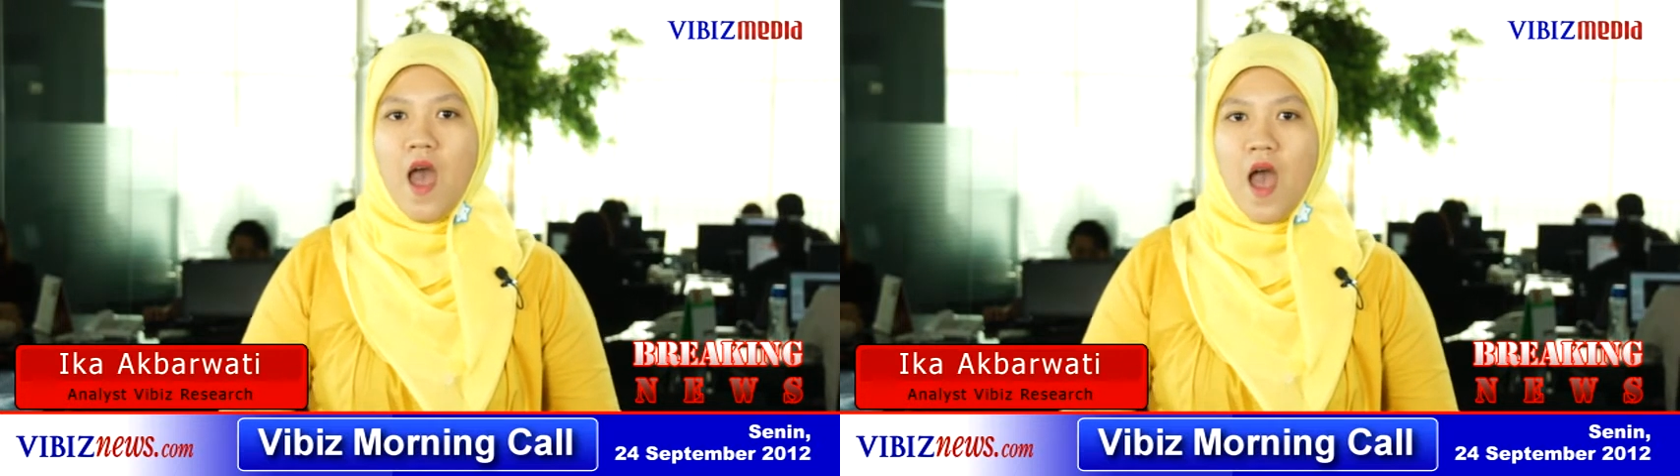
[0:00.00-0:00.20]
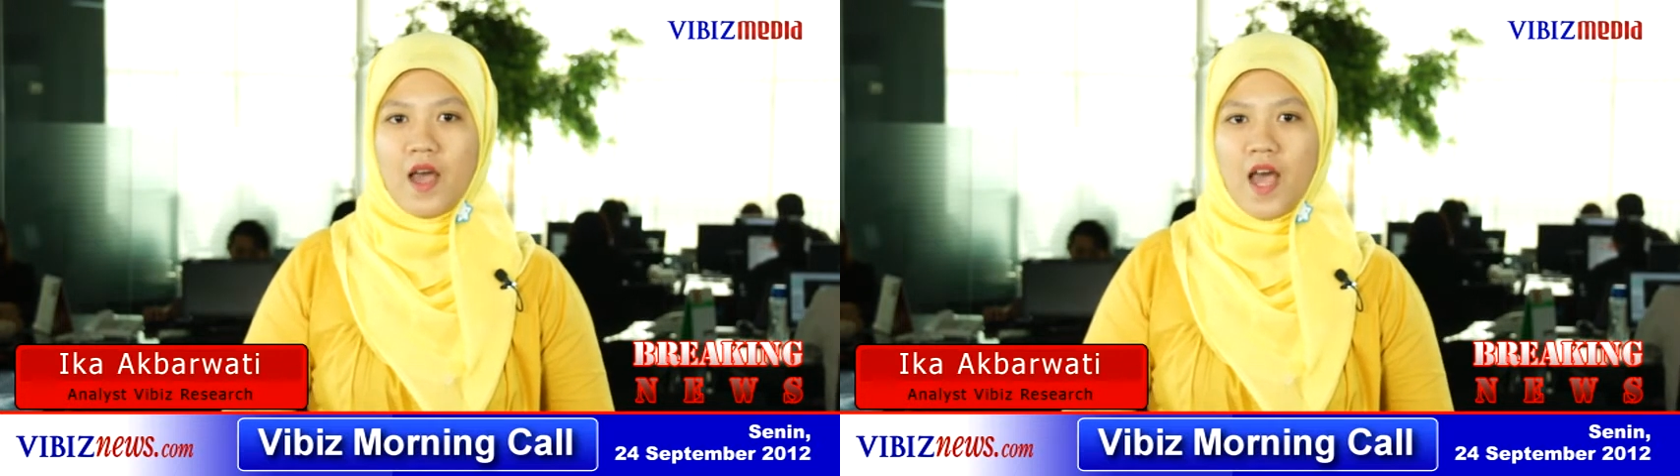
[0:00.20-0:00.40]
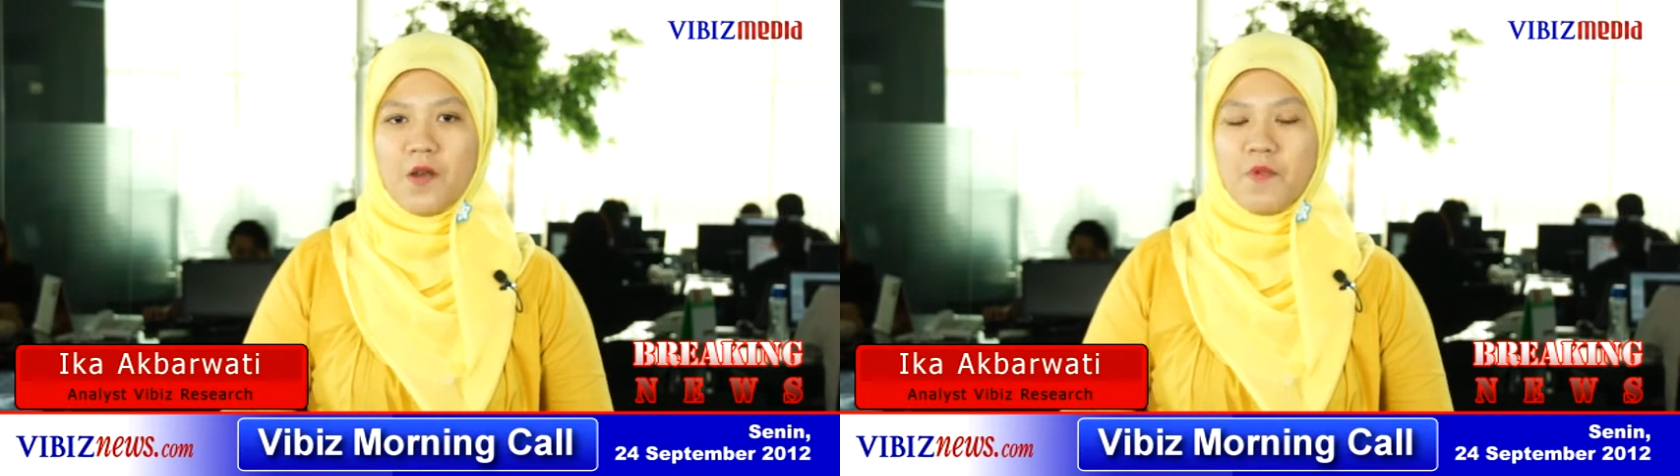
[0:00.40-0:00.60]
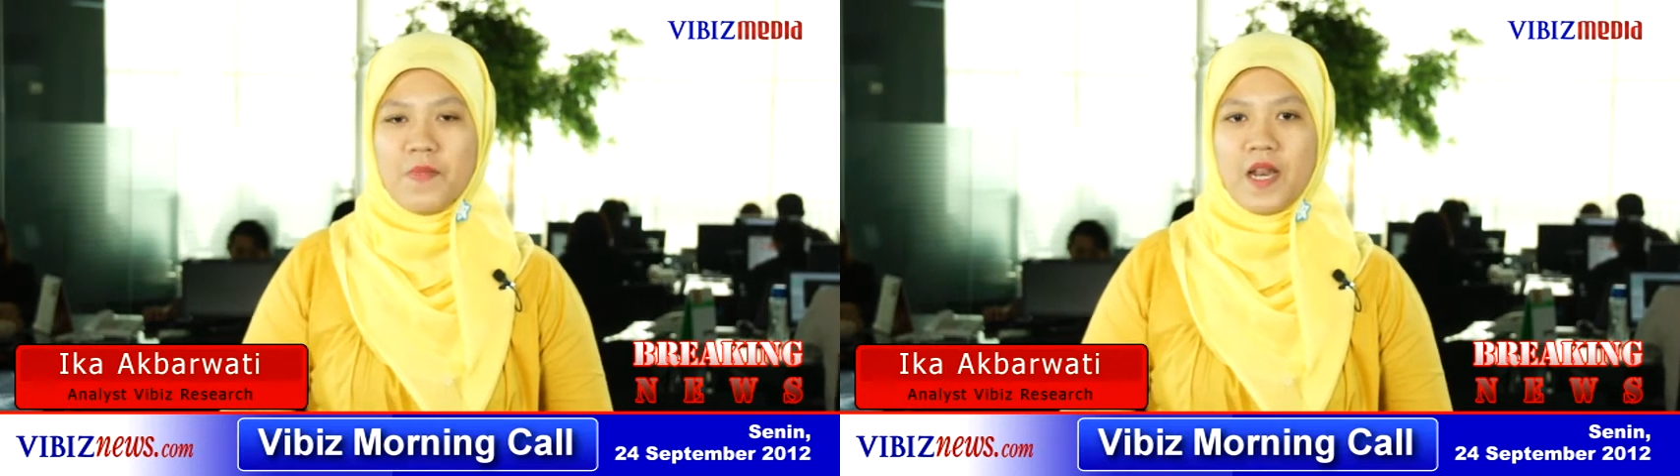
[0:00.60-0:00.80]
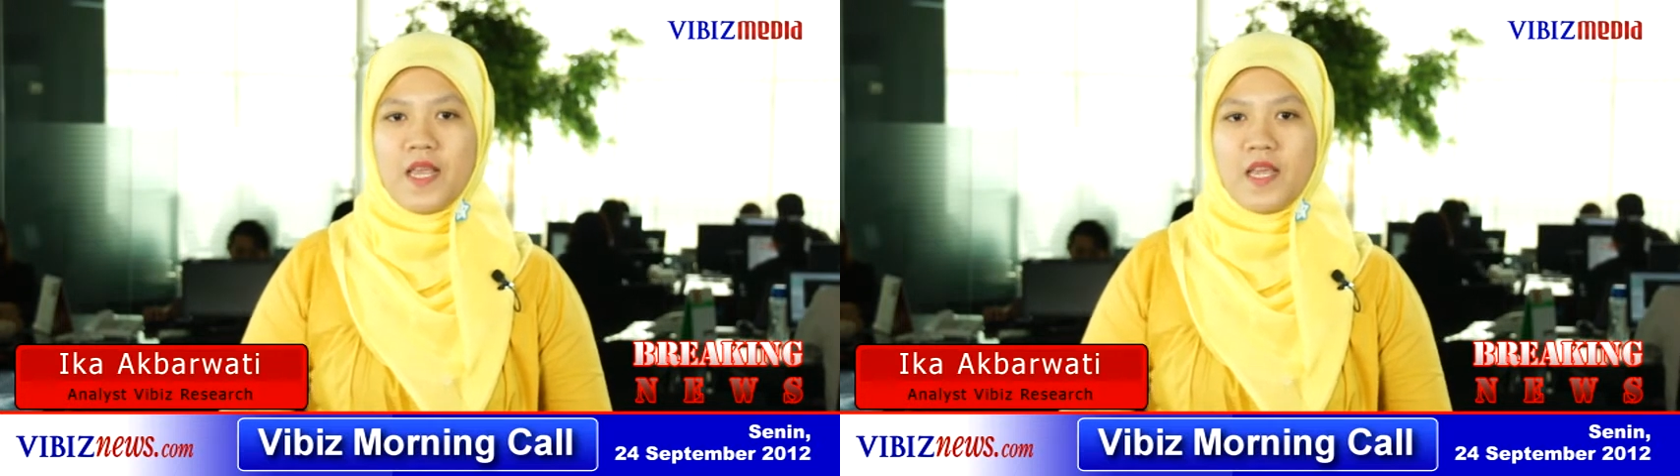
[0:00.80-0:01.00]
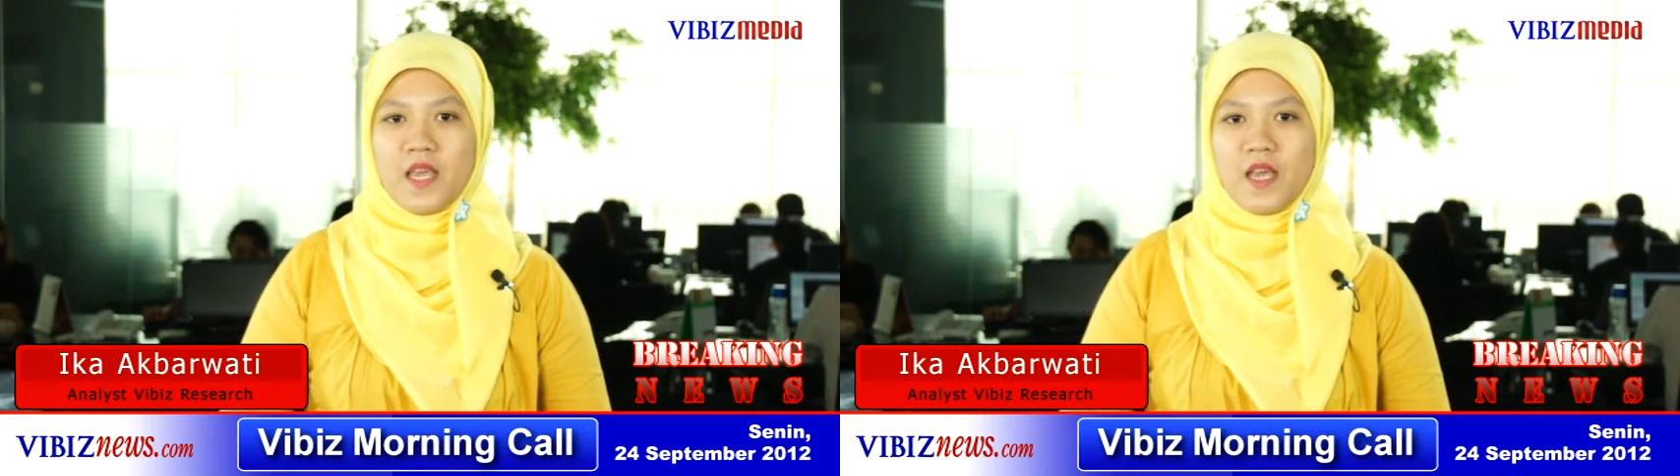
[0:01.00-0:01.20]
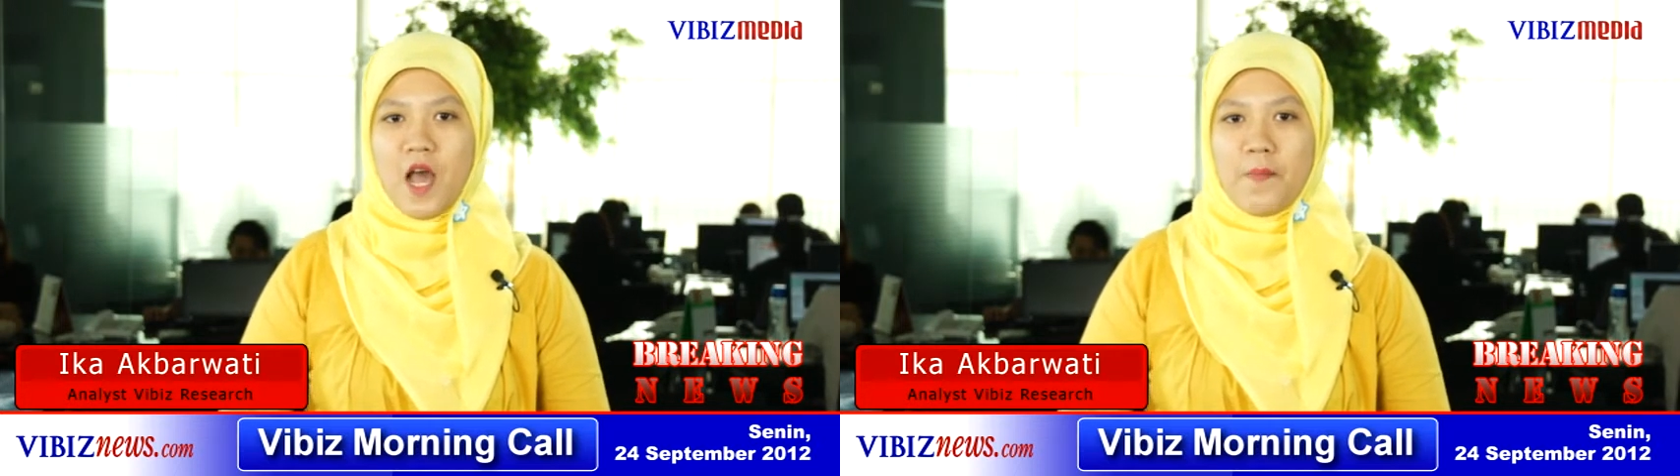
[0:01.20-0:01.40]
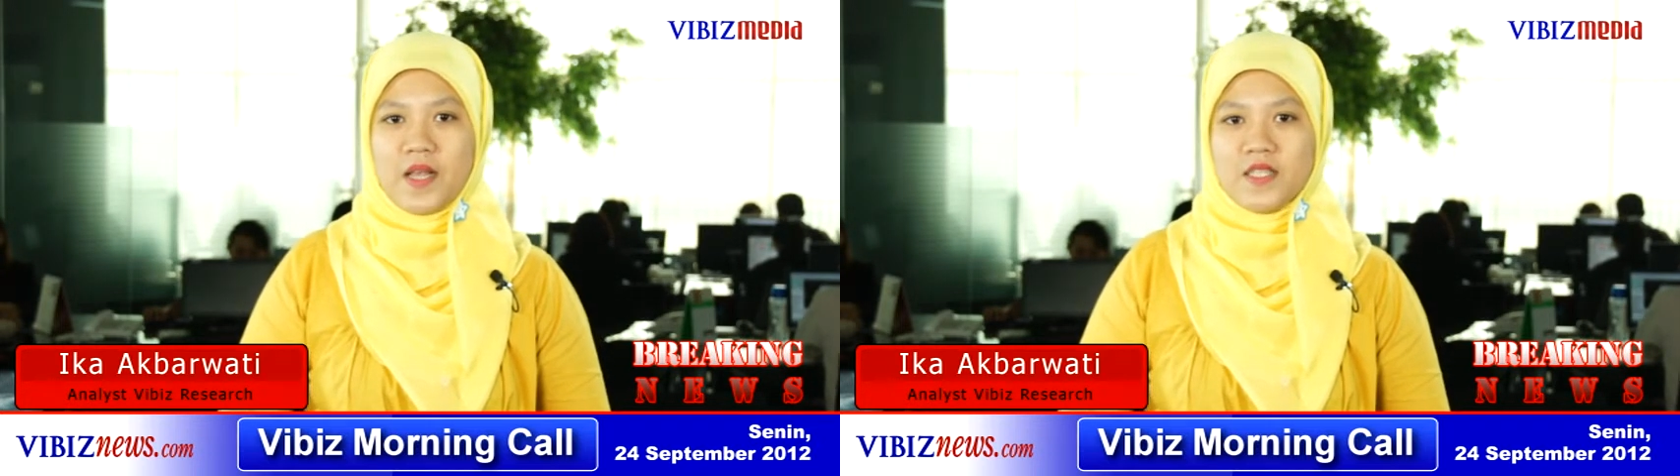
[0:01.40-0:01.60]
akan
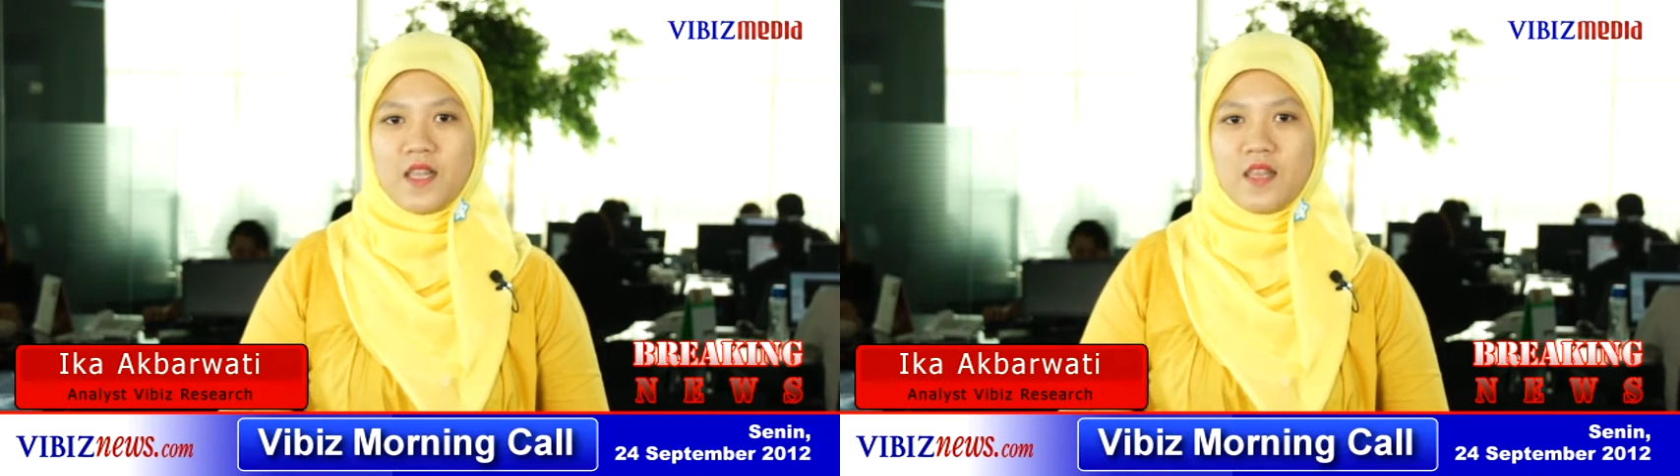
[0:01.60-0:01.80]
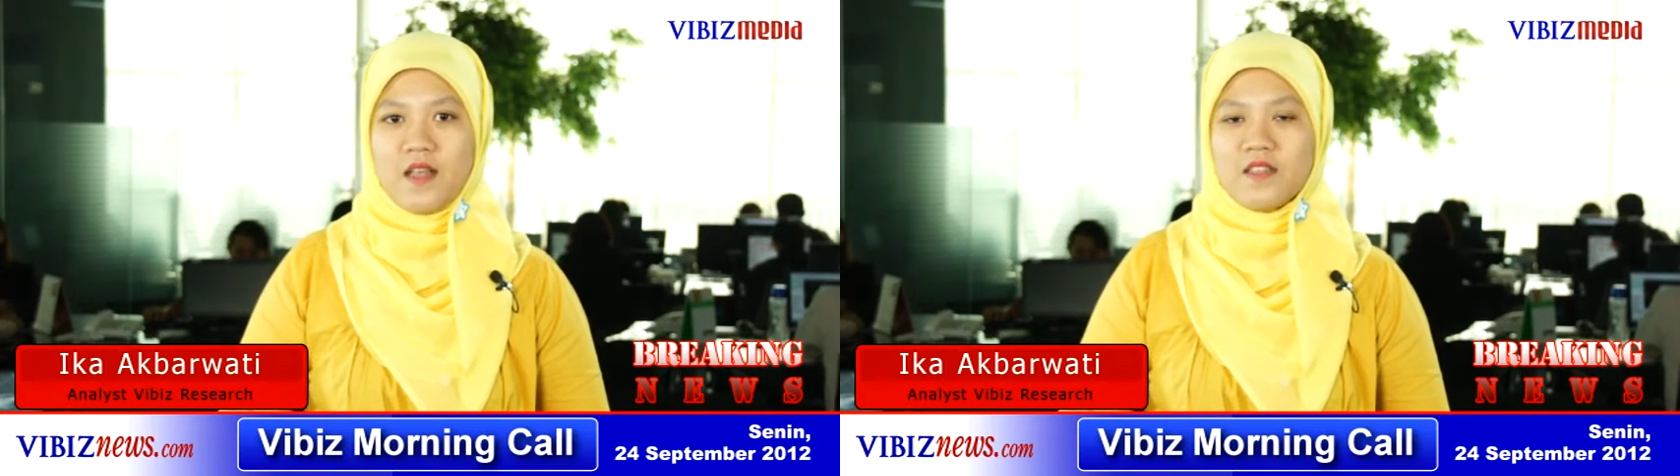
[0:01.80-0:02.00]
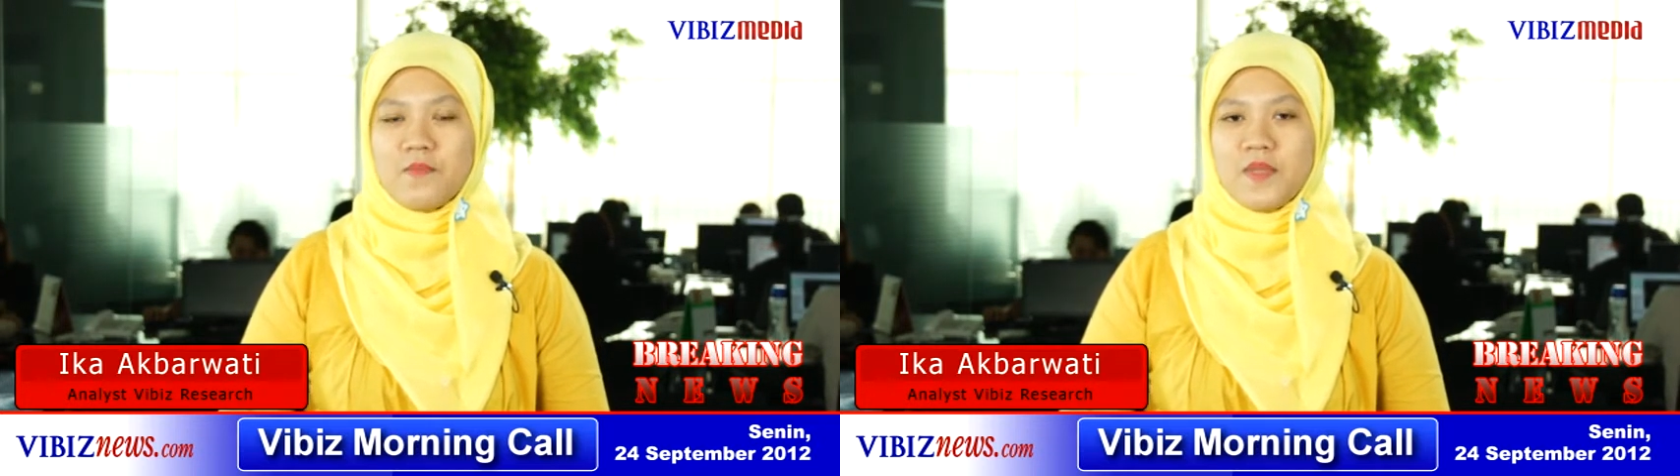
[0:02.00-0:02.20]
memiliki kapasitas